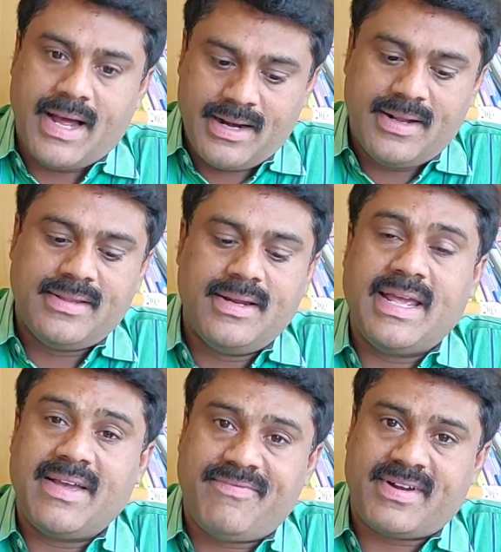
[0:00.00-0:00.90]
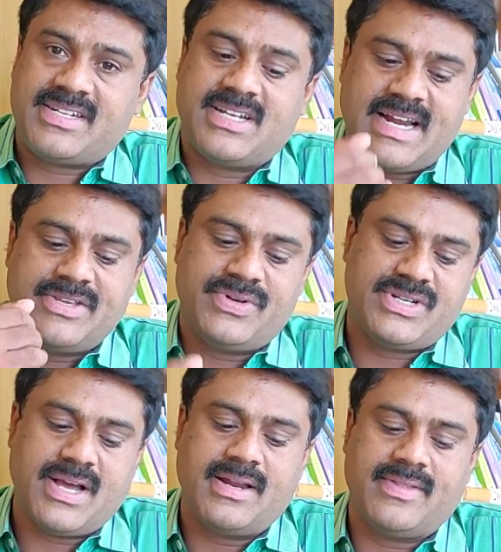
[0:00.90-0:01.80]
அல்லது நீங்கள் ஃபர்ஸ்ட்
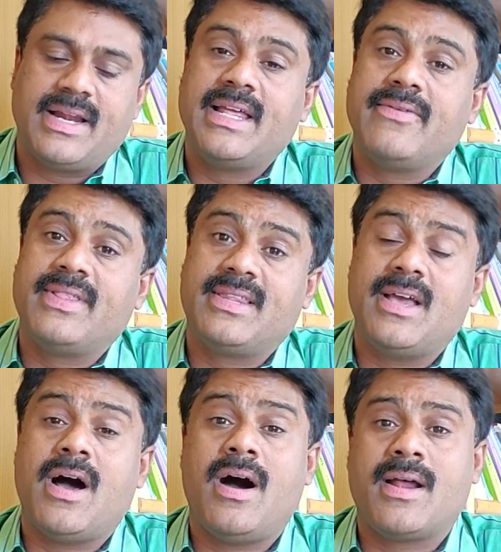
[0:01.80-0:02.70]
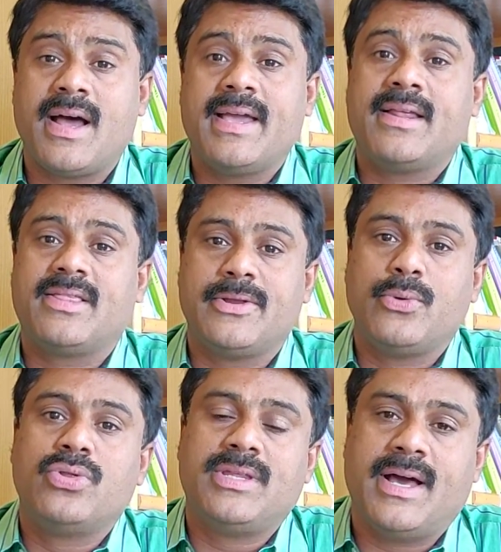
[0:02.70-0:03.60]
கிராஜுவேஷன் ஆகிறதால் இருபத்தி ஆறாயிரத்தி
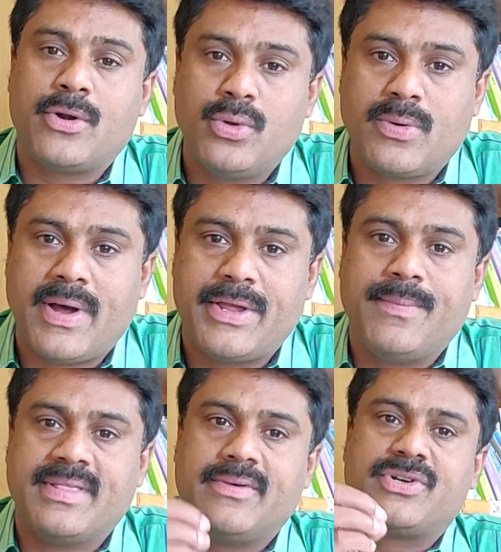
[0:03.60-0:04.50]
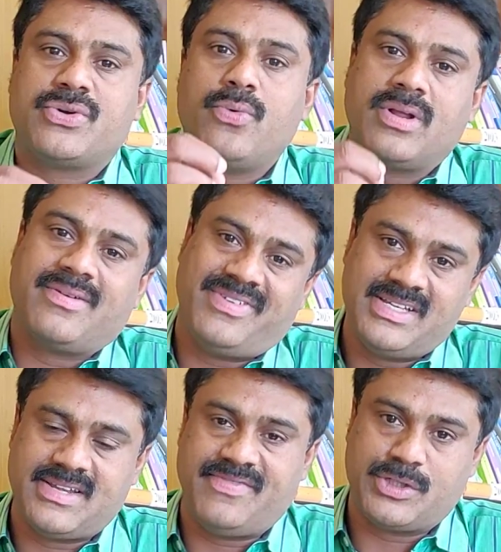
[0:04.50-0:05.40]
நூற்றி அறுபது ரூபாயும் இந்த வருஷம் உங்களுக்கு
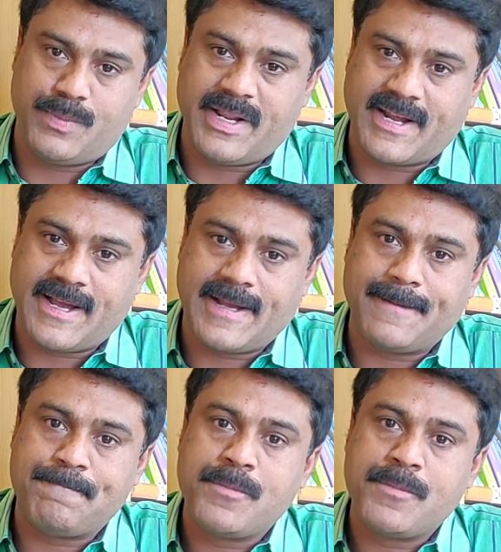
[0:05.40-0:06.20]
ஃபீஸாக ஃபிக்ஸ் பண்ணியிருக்காங்க